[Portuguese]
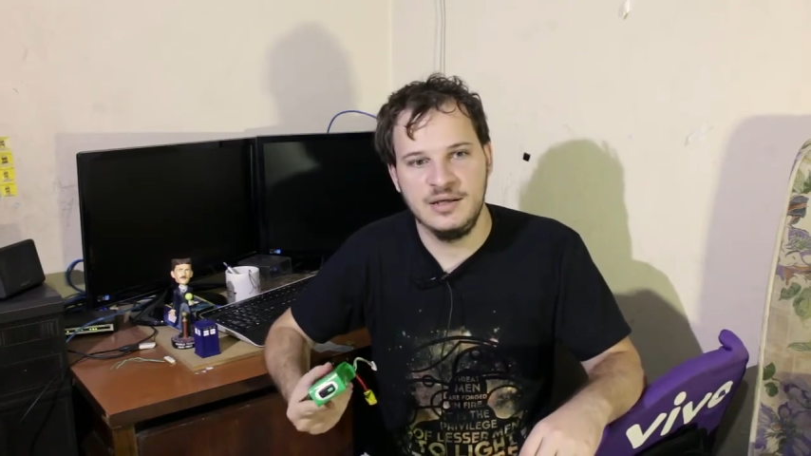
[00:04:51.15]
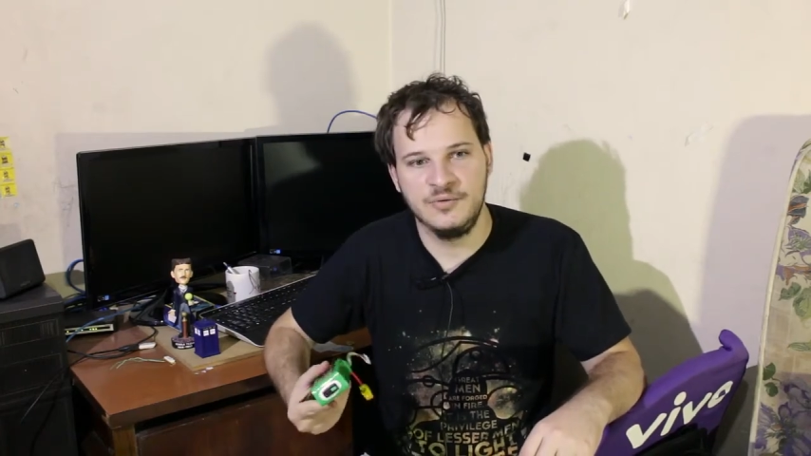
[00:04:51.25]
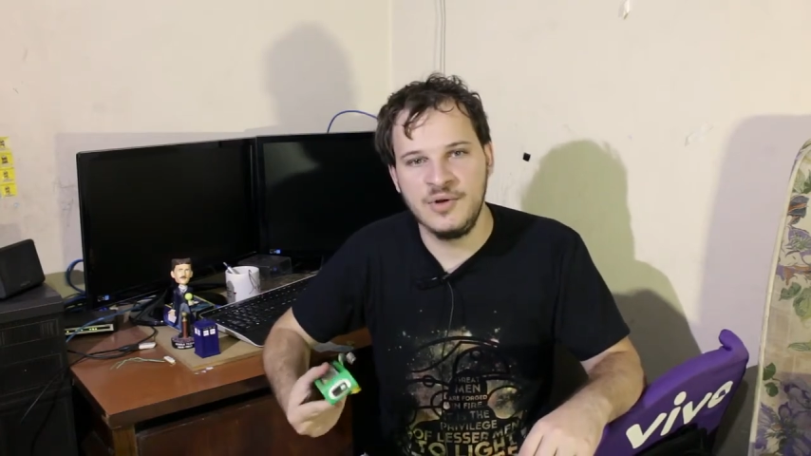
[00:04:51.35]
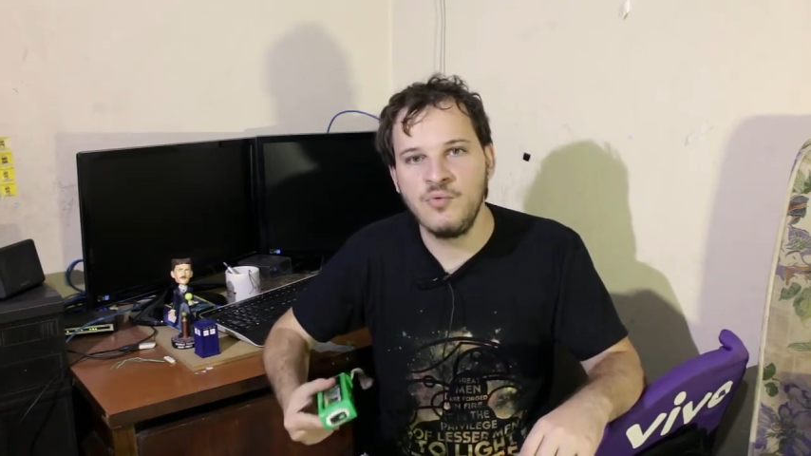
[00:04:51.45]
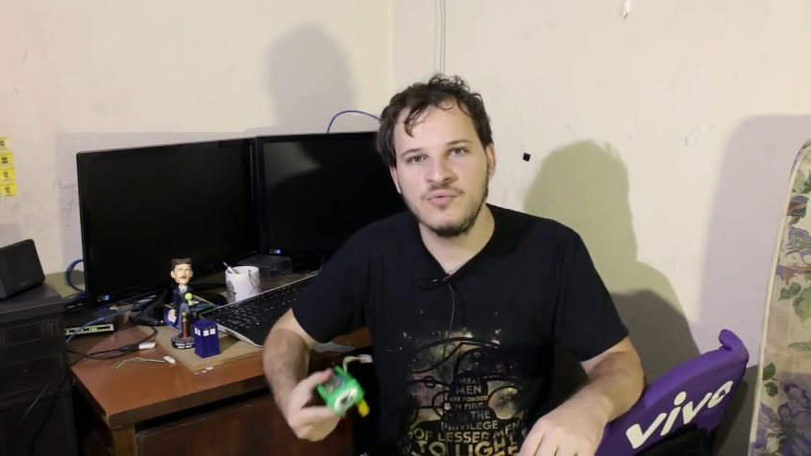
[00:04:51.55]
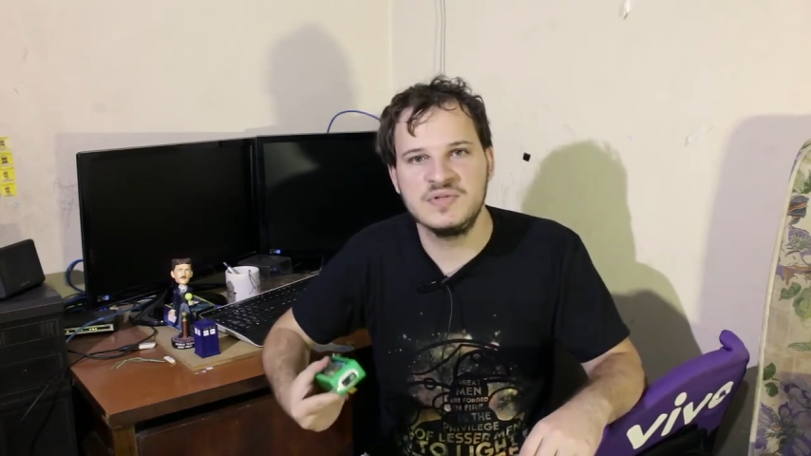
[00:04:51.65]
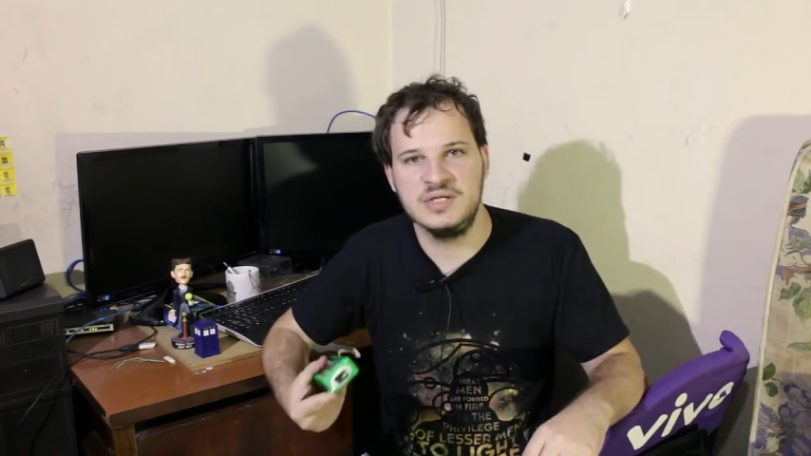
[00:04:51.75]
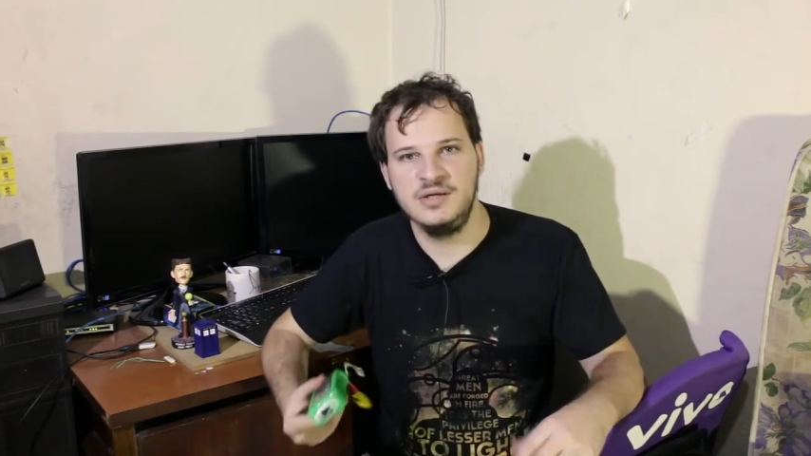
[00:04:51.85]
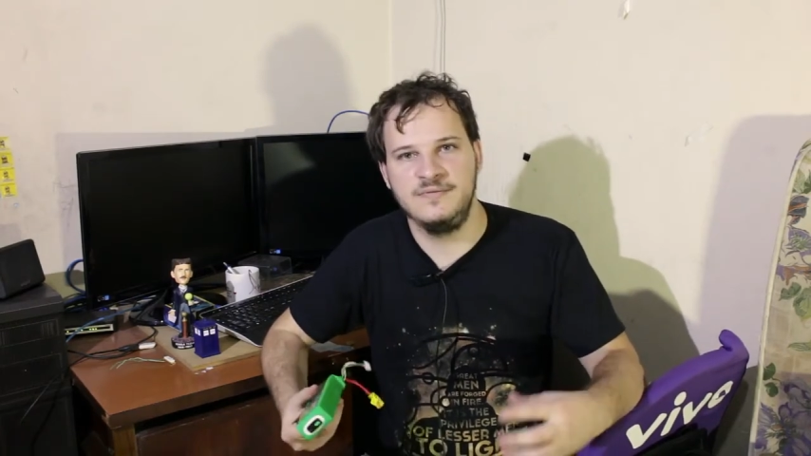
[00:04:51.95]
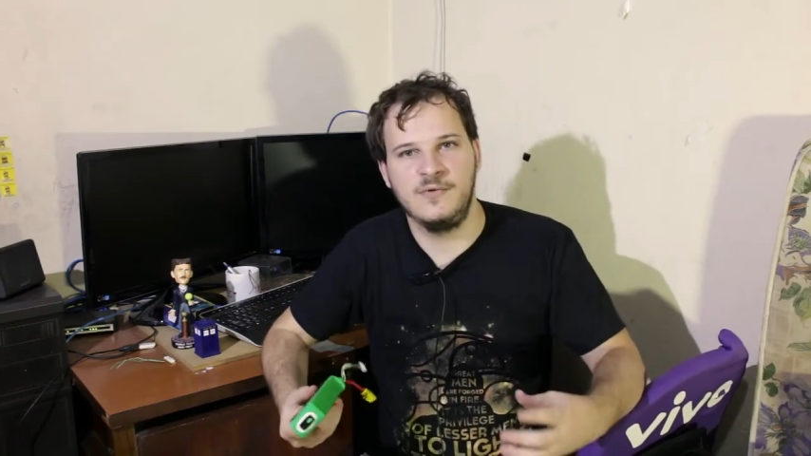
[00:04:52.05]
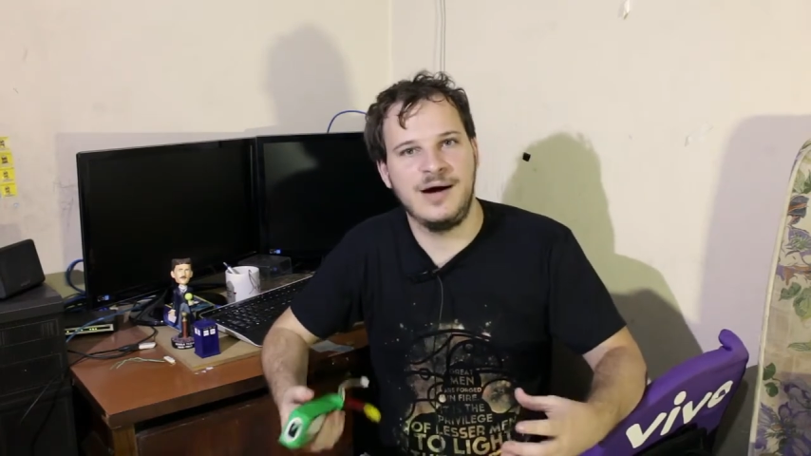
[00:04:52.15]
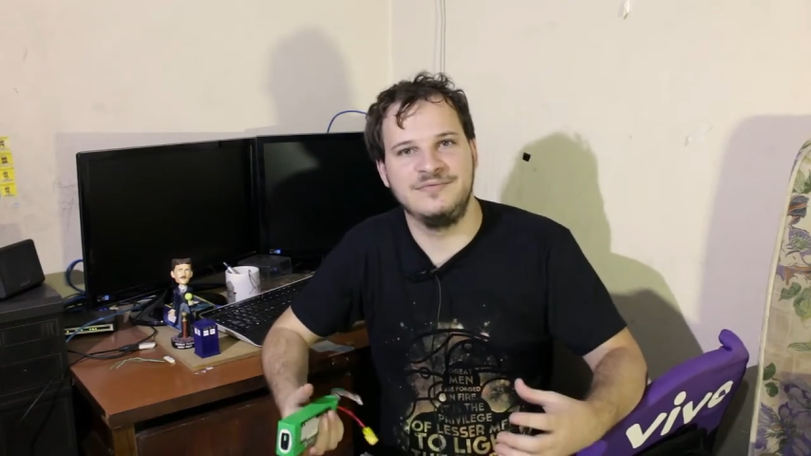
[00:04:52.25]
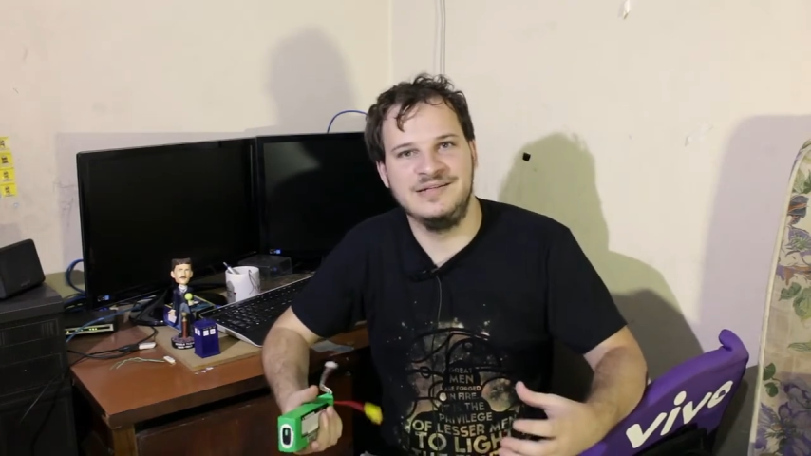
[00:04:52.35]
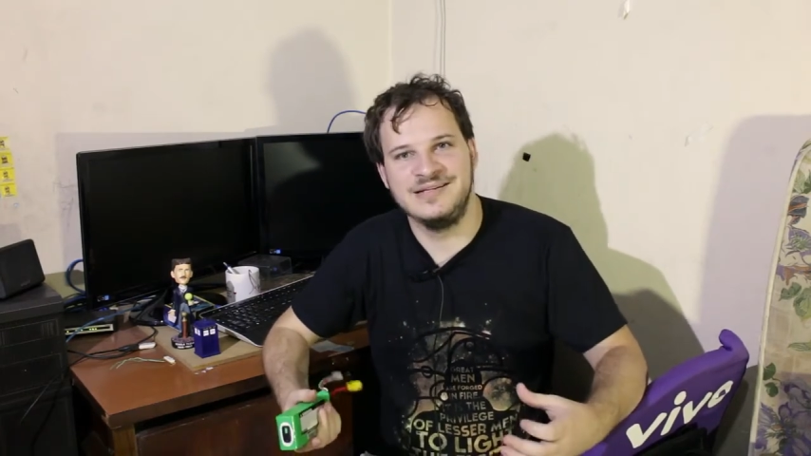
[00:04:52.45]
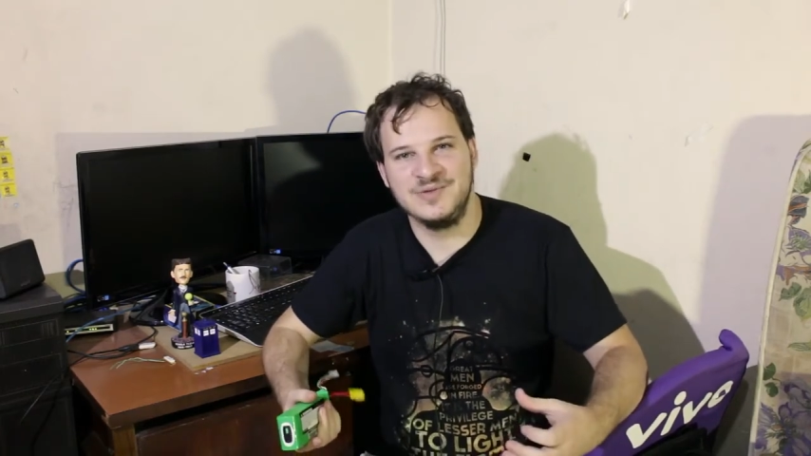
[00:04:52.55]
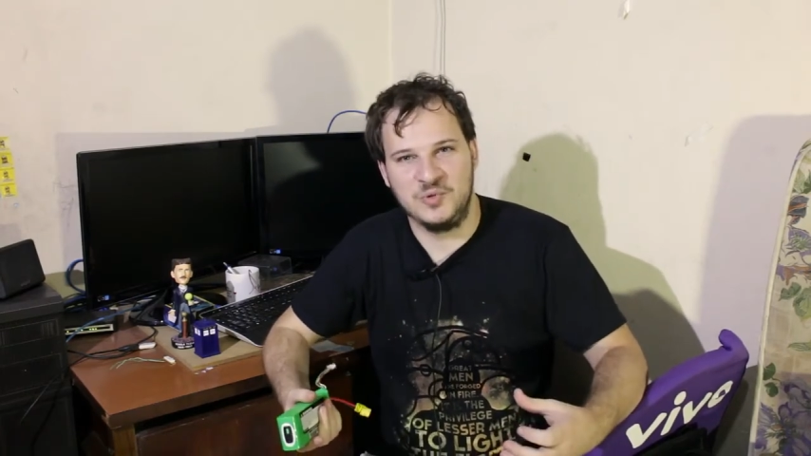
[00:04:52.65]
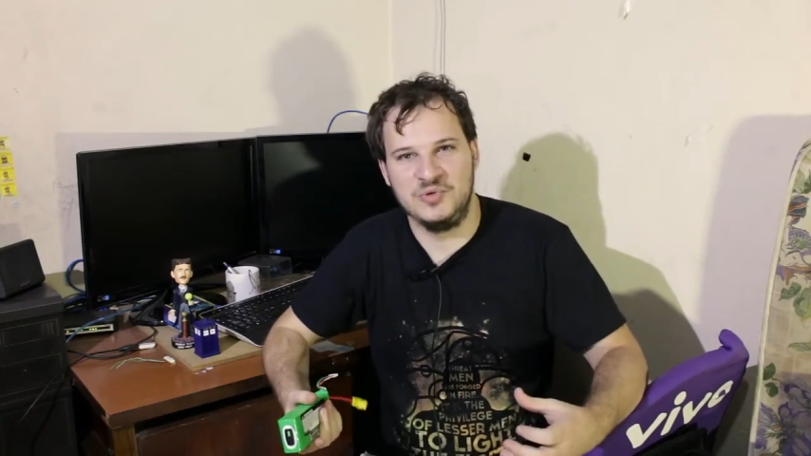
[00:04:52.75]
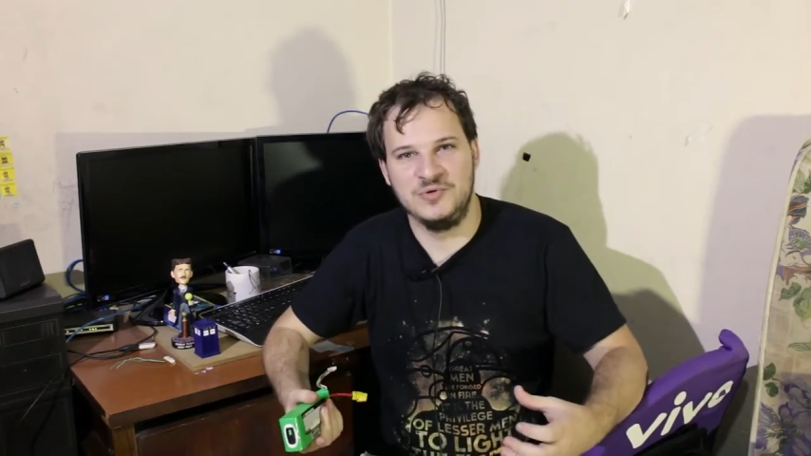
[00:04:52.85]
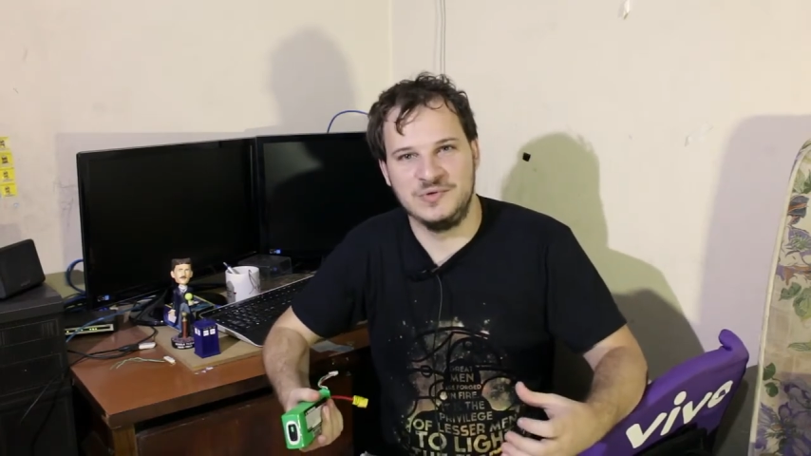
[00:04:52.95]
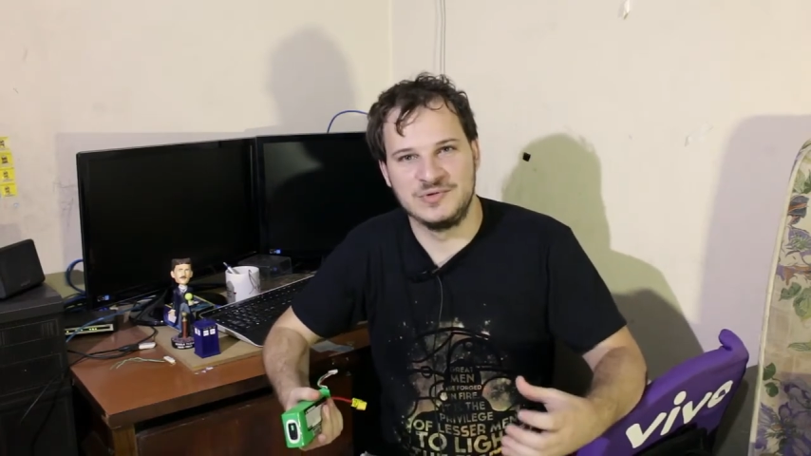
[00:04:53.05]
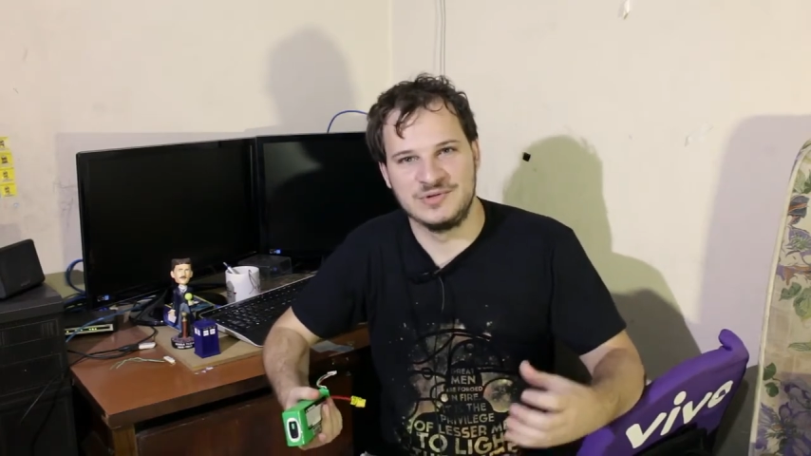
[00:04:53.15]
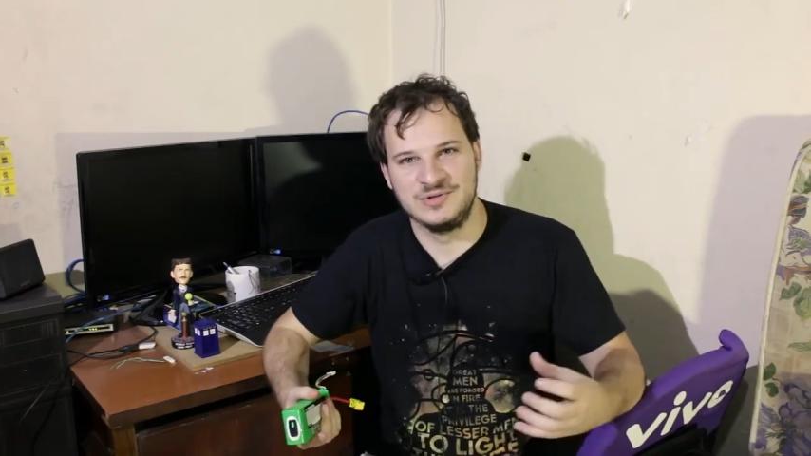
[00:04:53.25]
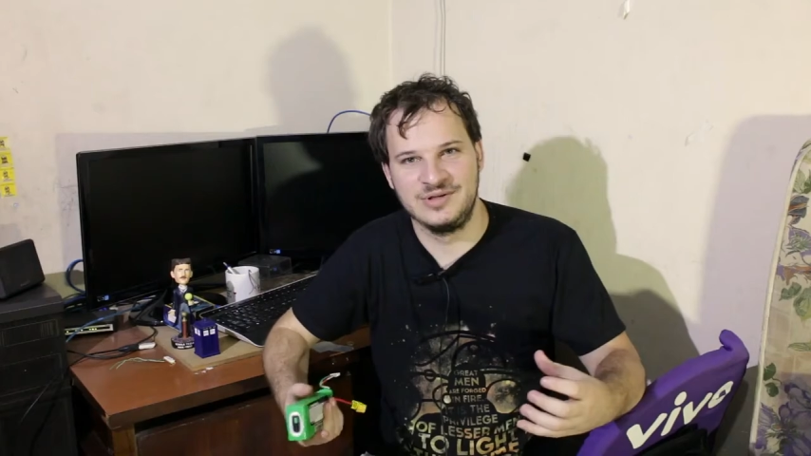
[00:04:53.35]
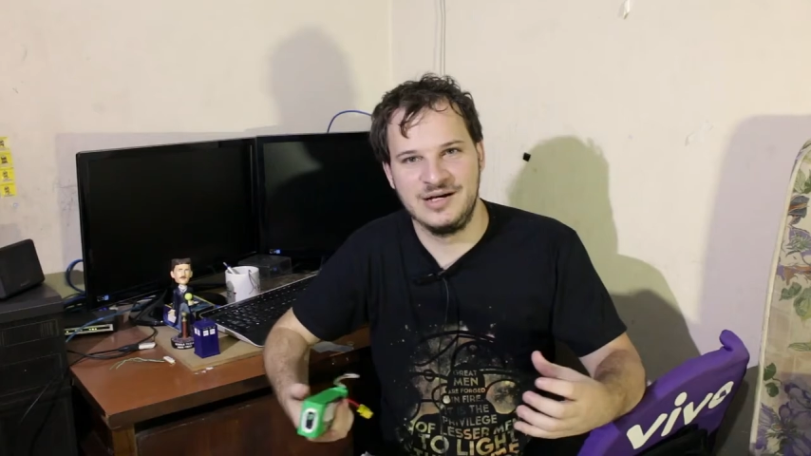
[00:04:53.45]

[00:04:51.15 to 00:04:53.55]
eu não consegui voar 25 minutos.